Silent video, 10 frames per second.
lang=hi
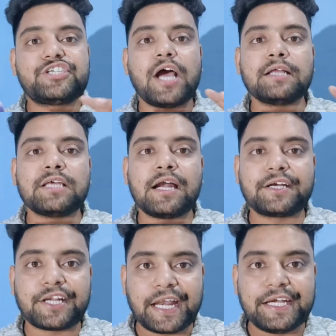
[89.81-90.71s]
ज्यादा
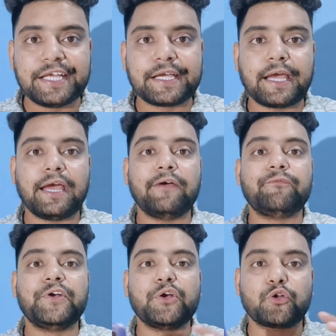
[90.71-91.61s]
ट्रेंडिंग है
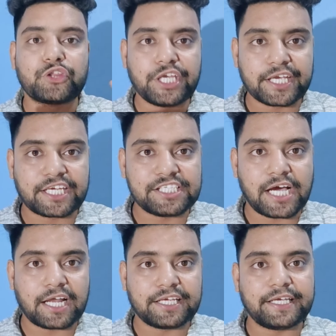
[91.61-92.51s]
वीडियो देखी
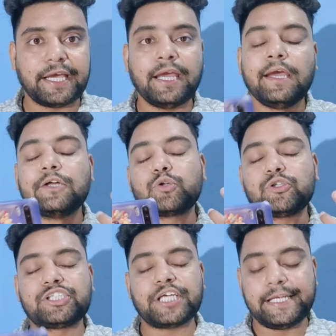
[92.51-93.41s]
जा रही है तो
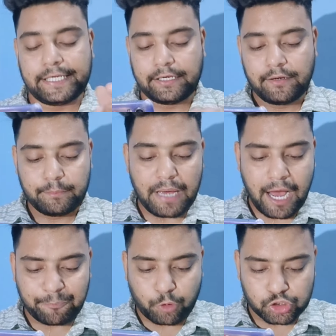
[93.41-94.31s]
चलिए मैं
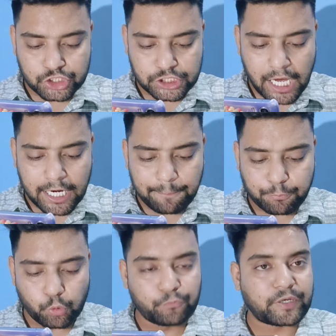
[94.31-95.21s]
आपको सारा
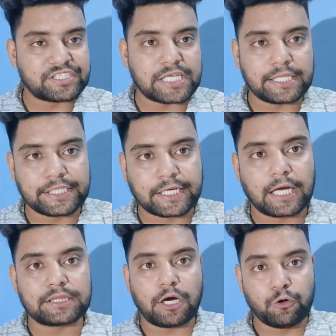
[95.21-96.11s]
प्रूफ के साथ
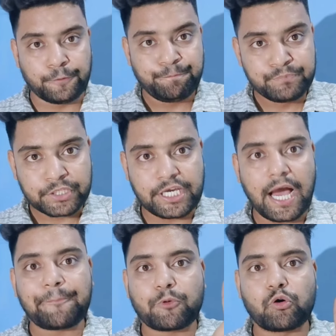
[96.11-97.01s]
दिखाता हूं कि
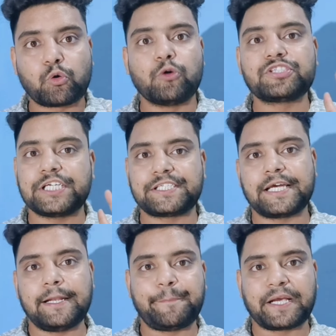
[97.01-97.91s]
आपको कौन से
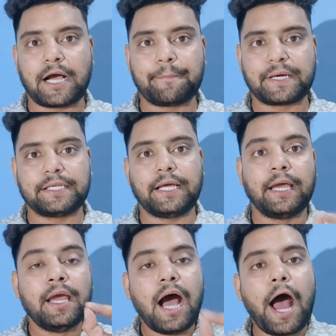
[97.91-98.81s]
चैनल पे काम करना
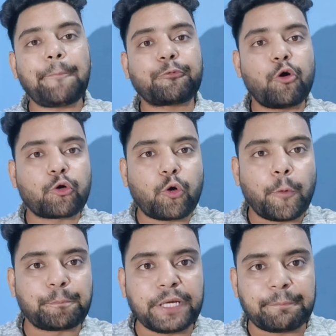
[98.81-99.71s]
है आपको
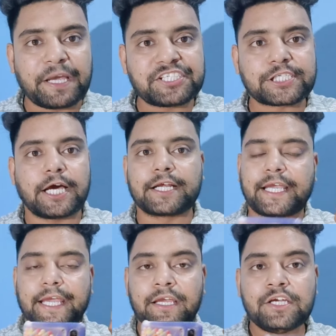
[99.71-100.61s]
कॉपी पेस्ट
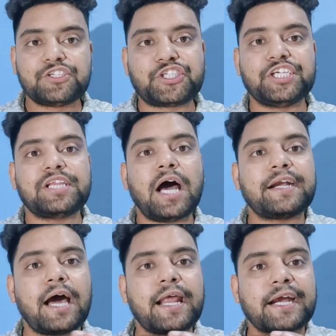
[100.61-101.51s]
करके सीधा
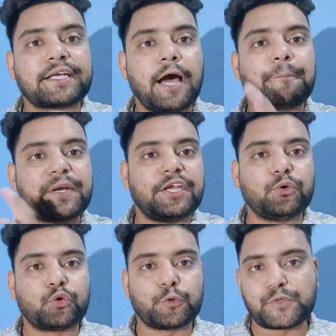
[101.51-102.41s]
डायरेक्ट अपने
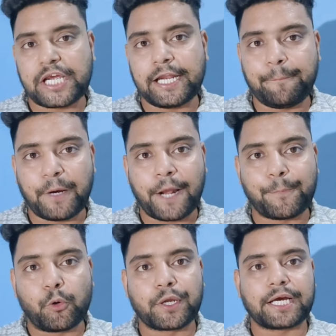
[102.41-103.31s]
यूट्यूब चैनल पर
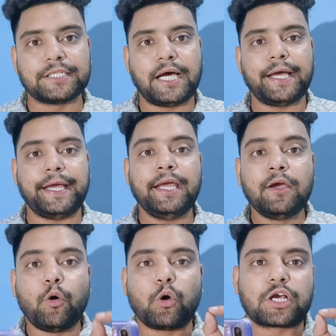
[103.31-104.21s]
अपलोड करना है
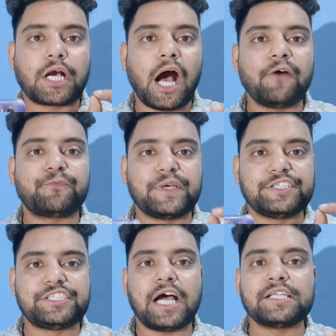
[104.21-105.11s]
और
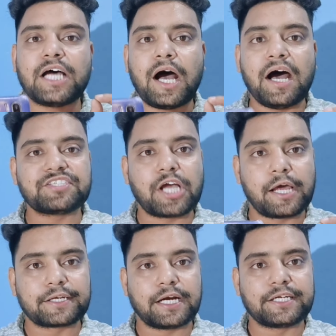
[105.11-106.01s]
काफी ज्यादा
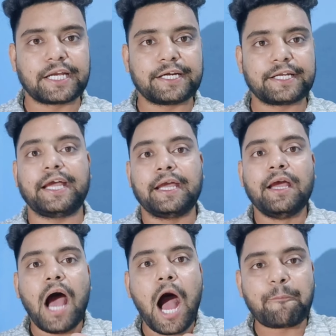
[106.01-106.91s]
आसान कंटेंट है
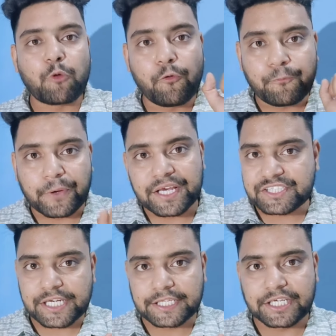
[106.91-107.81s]
आपको
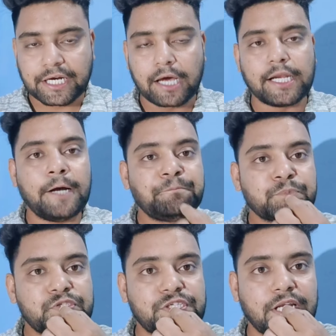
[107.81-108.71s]
फेस नहीं दिखाना
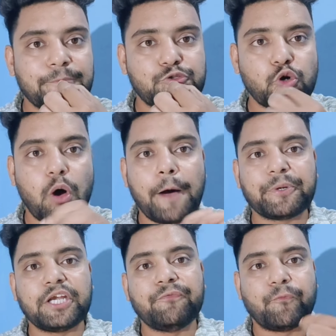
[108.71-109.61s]
सिर्फ जो
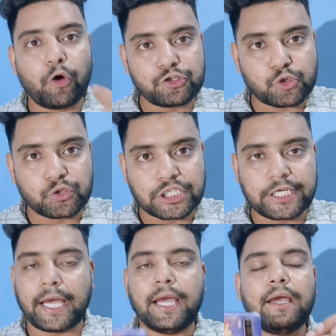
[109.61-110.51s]
अपनी वॉइस होती
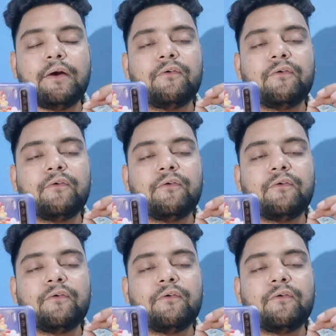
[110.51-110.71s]
है